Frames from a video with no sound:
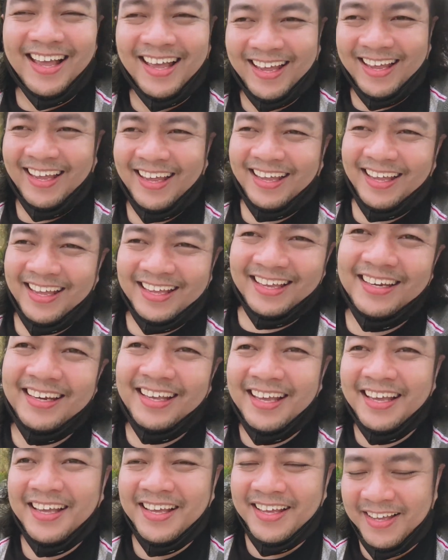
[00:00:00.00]
And
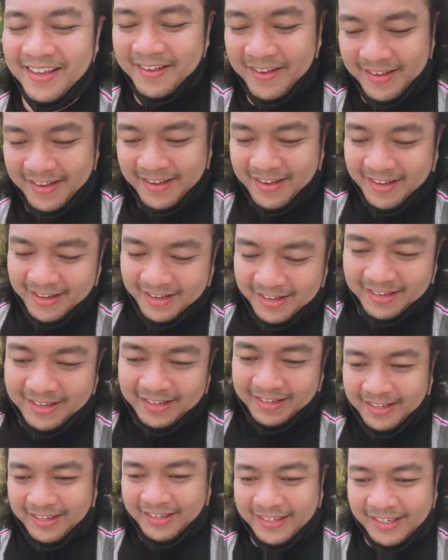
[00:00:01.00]

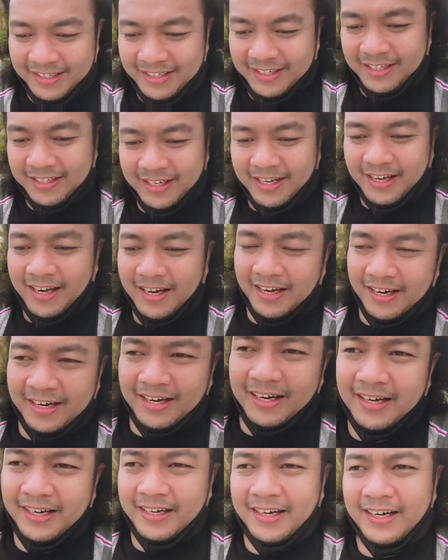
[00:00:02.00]
this is
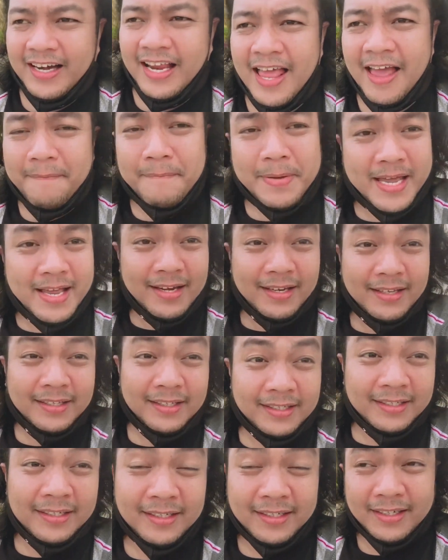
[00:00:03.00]
our 11
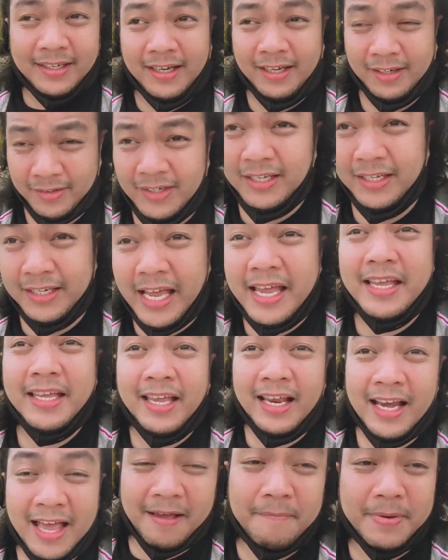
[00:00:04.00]
Actually,
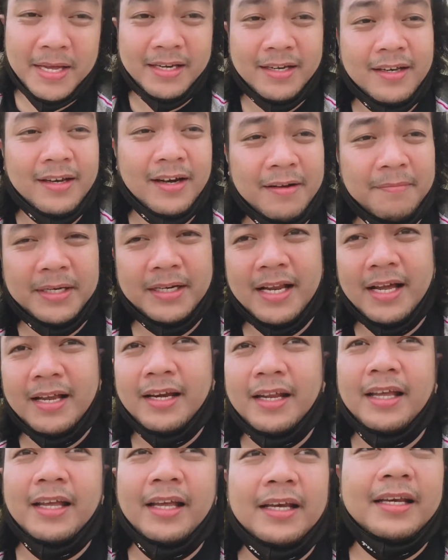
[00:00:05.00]
day 11 ng
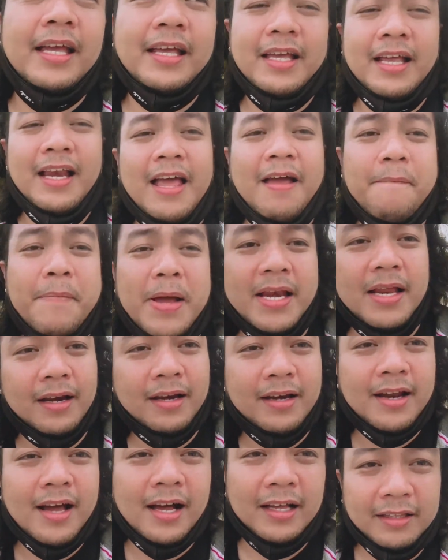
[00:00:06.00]
Ramadan and day 11 na
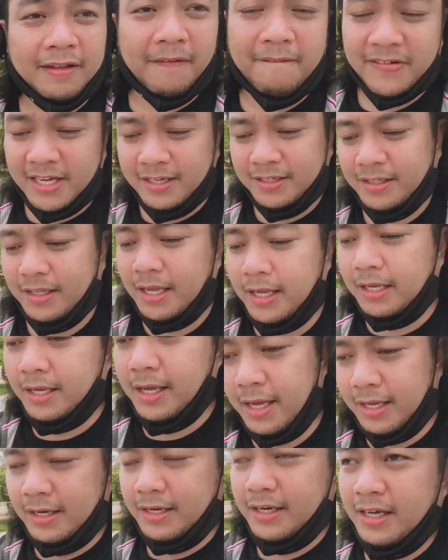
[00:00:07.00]
rin ng ating
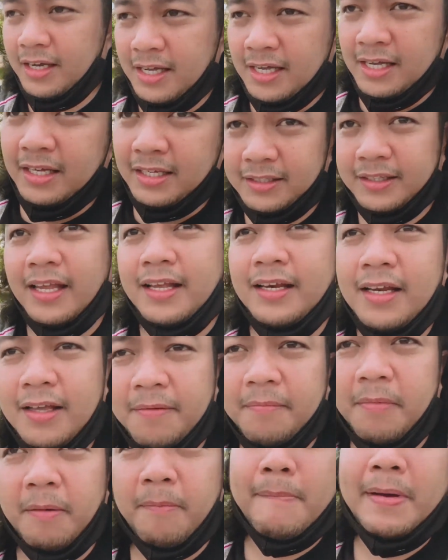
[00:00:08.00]
fasting and still,
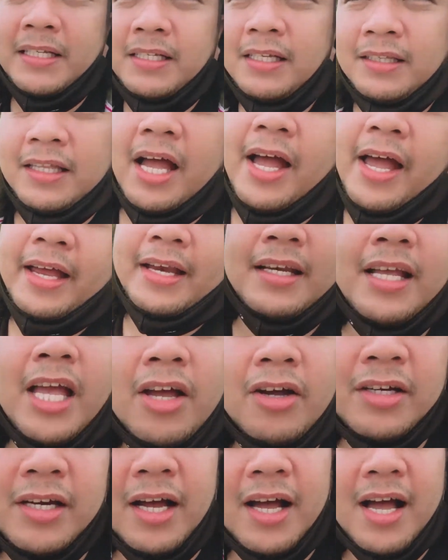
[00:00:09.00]
magpapasting tayo. And
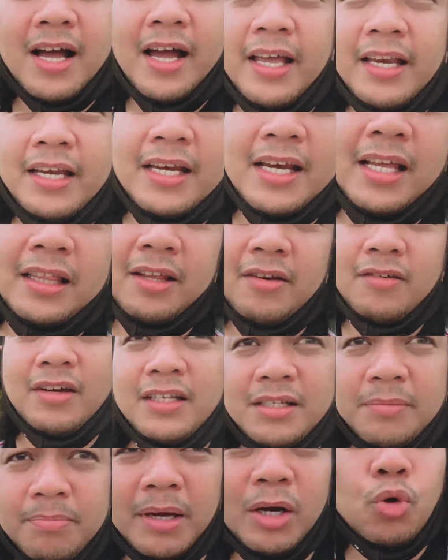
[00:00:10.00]
ngayon, ang kakainin natin
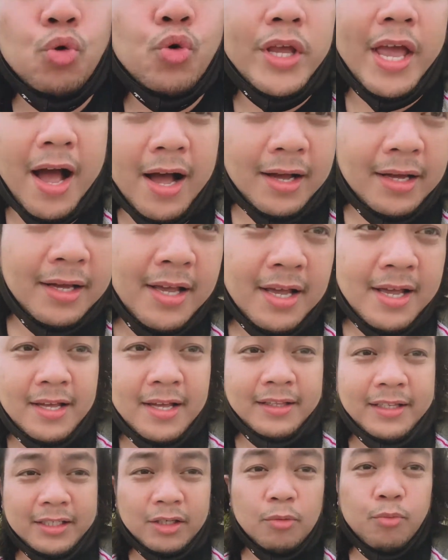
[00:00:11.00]
is maruya.
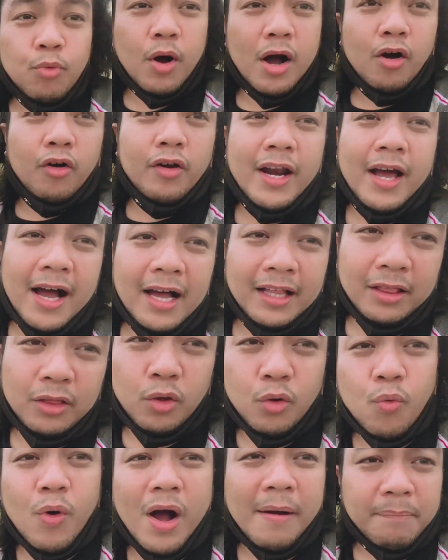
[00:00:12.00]
Tapos gumawa ako ng
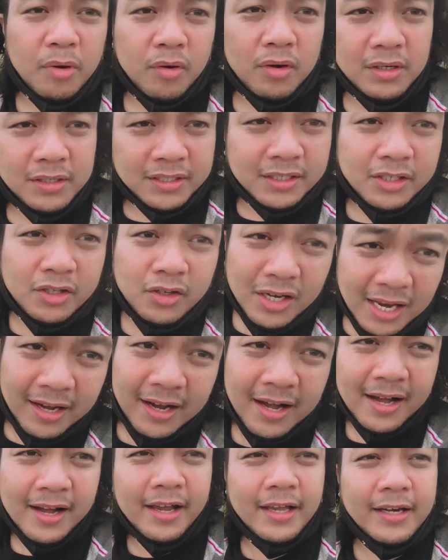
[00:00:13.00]
hotdog waffles. Yun
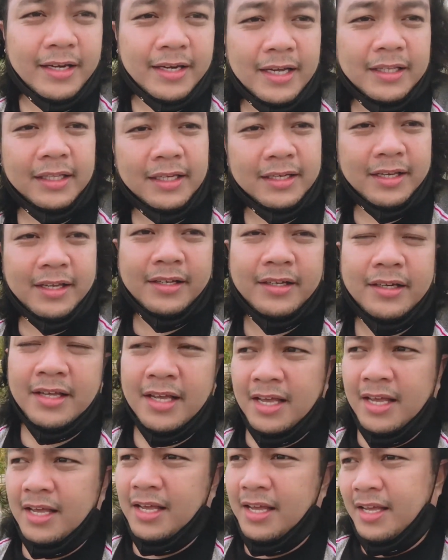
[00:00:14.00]
lang, kakainin natin yan.
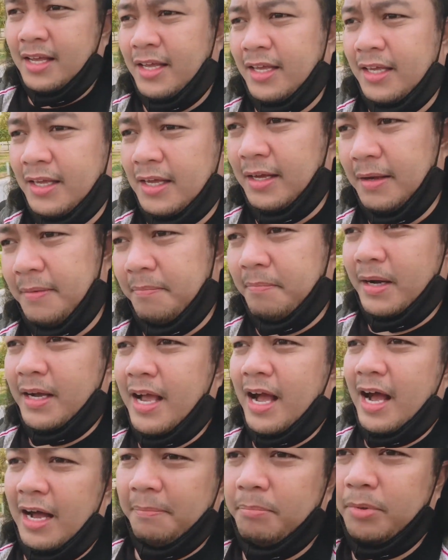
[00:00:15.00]

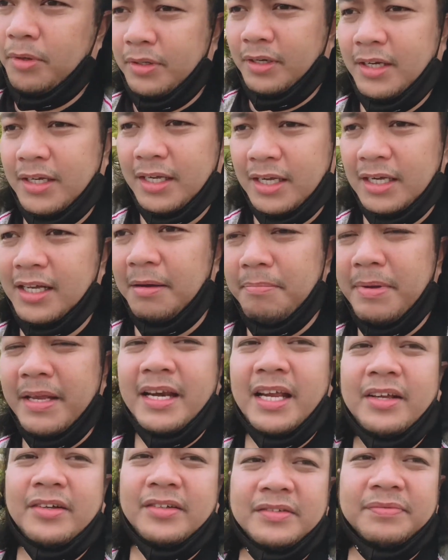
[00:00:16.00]
Maghapon hanggang gabi
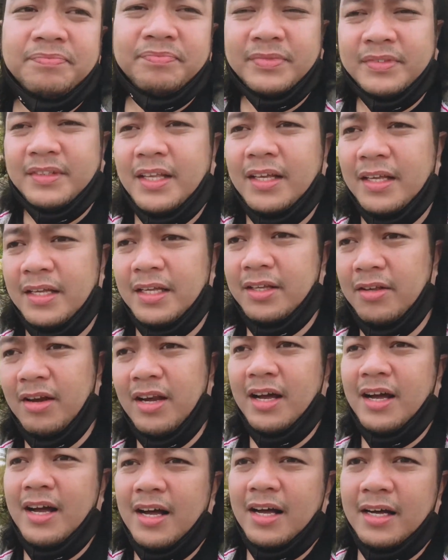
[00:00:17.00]
na yun.
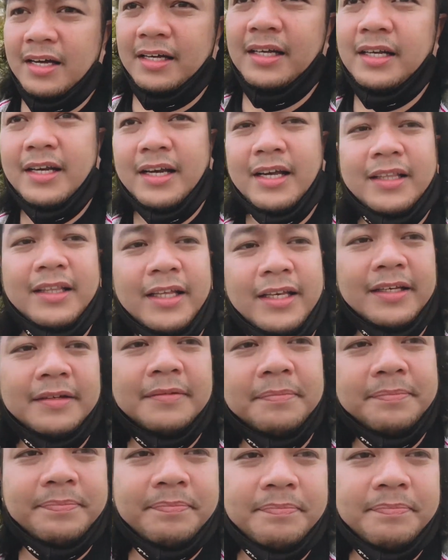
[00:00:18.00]
Yun lang ang kakainin natin.